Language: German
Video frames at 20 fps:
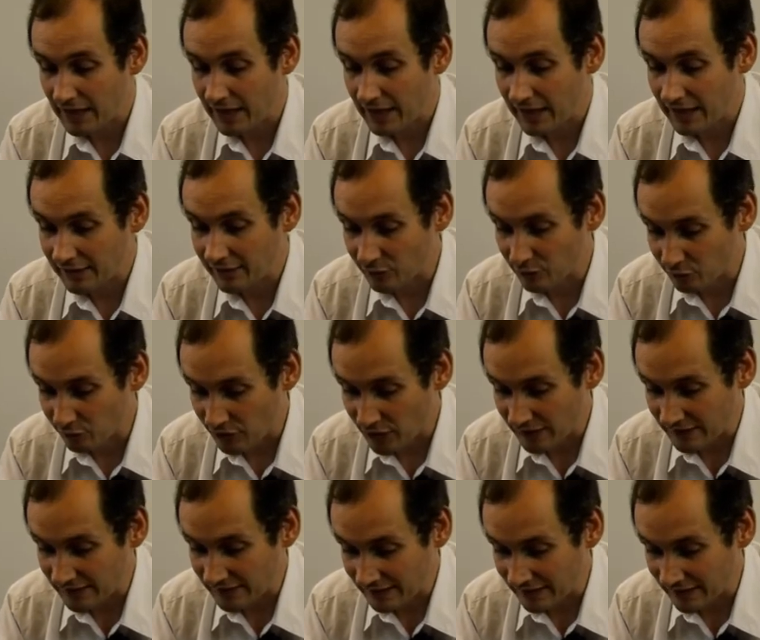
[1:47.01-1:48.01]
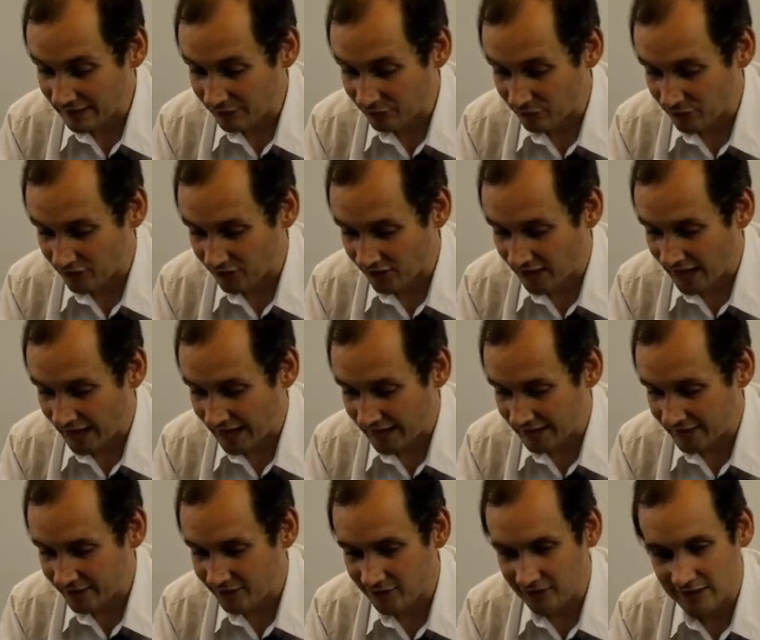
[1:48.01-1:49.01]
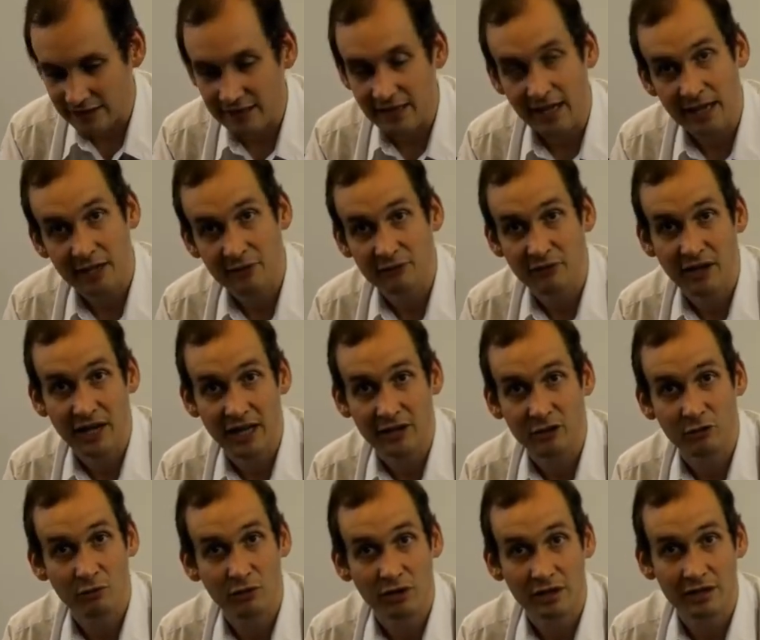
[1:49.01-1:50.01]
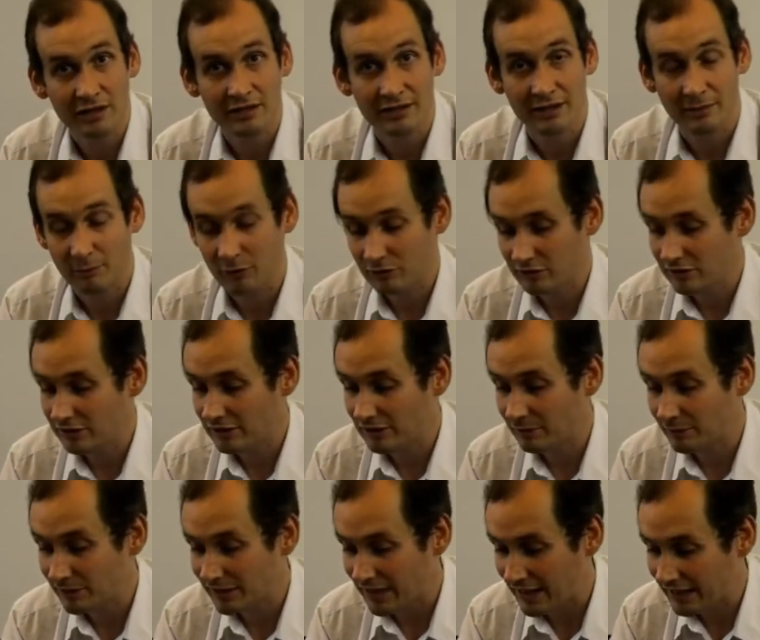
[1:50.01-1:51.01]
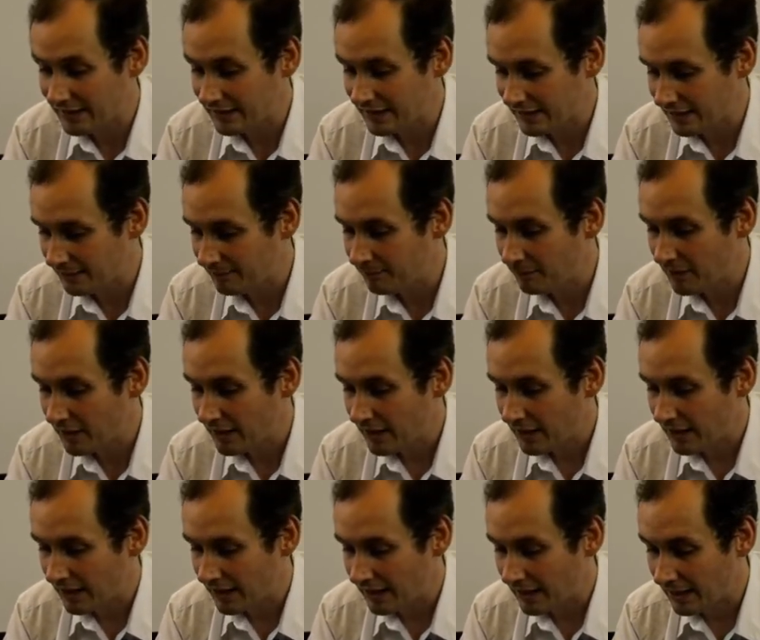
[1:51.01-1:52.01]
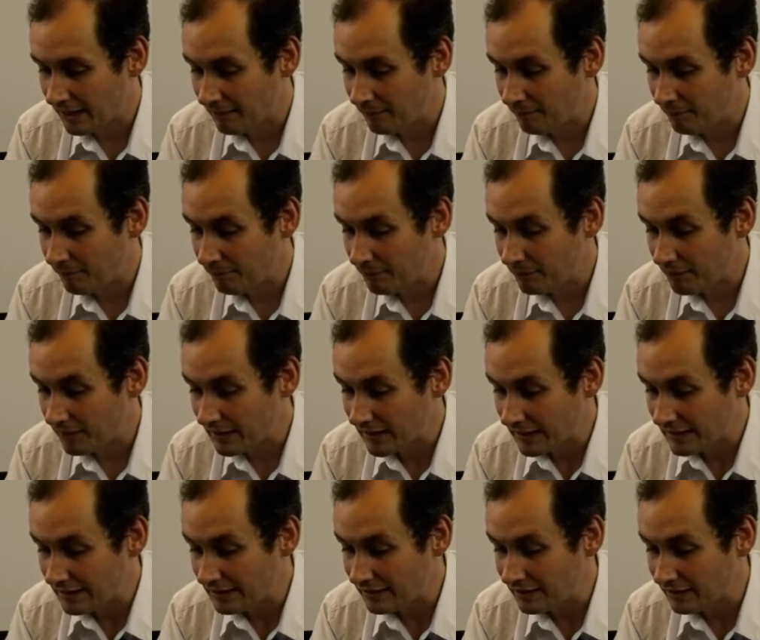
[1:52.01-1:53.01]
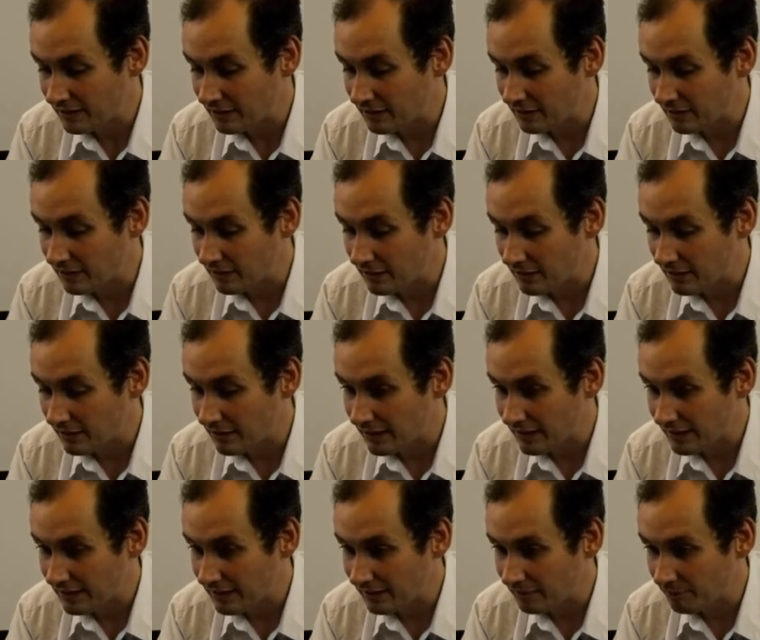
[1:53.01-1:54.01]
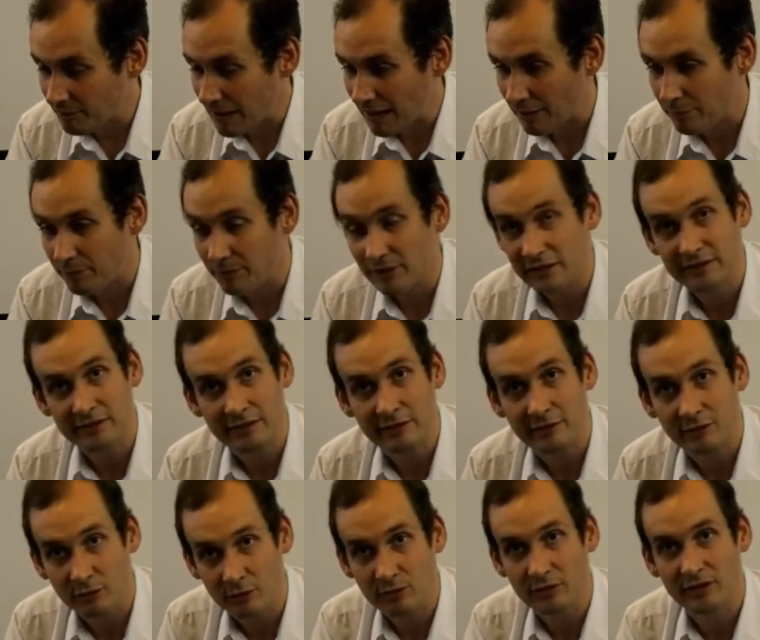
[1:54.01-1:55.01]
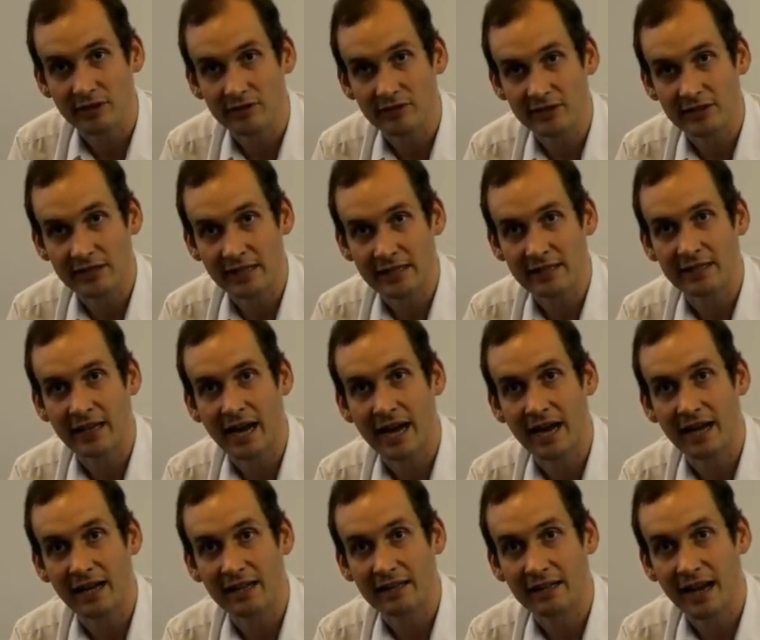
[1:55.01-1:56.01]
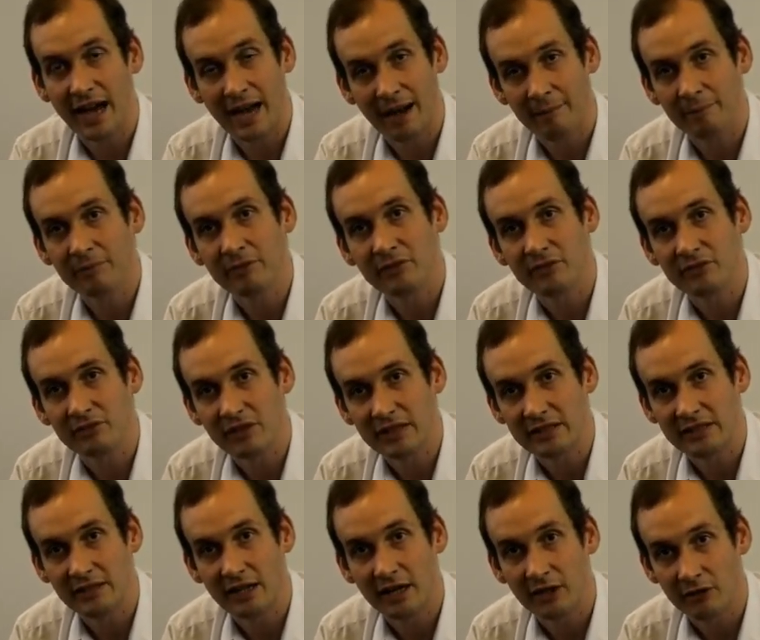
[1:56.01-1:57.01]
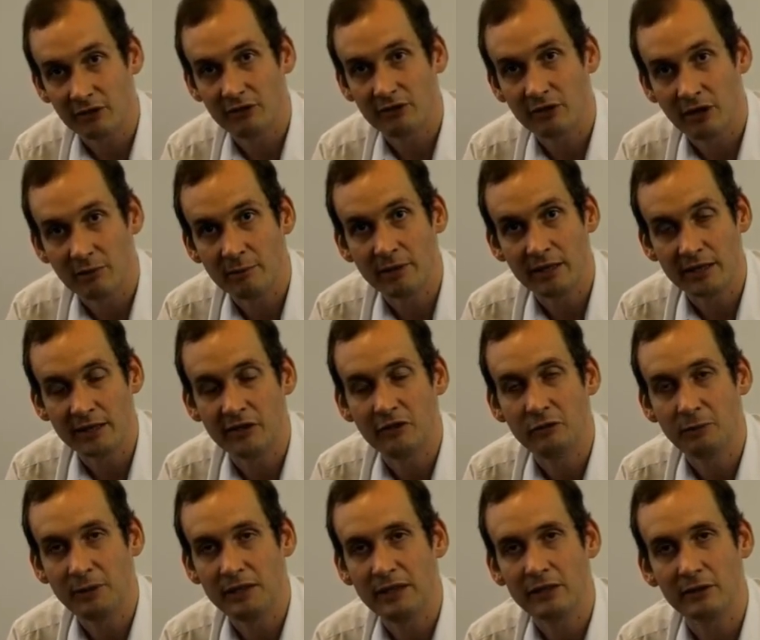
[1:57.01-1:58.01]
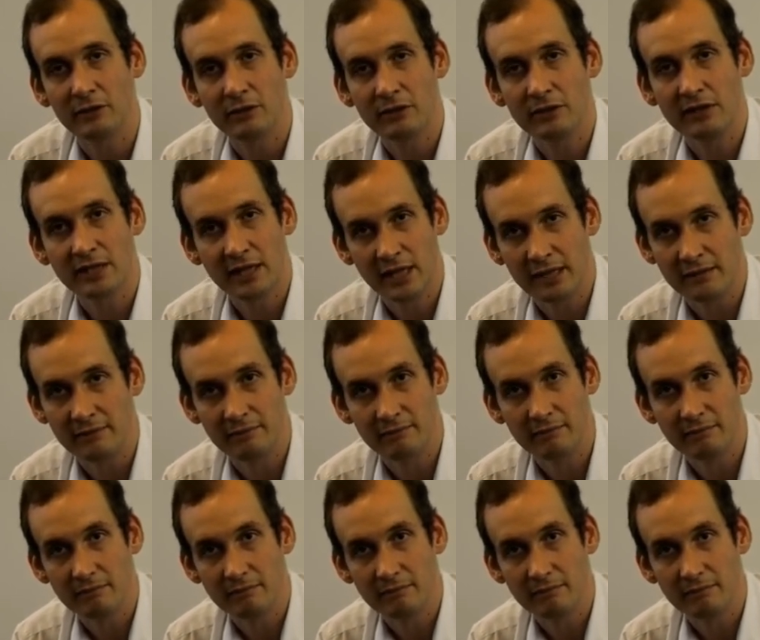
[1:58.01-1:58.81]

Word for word: Insofern, jeder ist für sein eigenes Seelenheil verantwortlich, da möchte ich nicht mit reinreden. Ähm, ich mache Politik so, dass ich jeden Abend, wenn ich nach Hause komme, in den Spiegel gucken kann.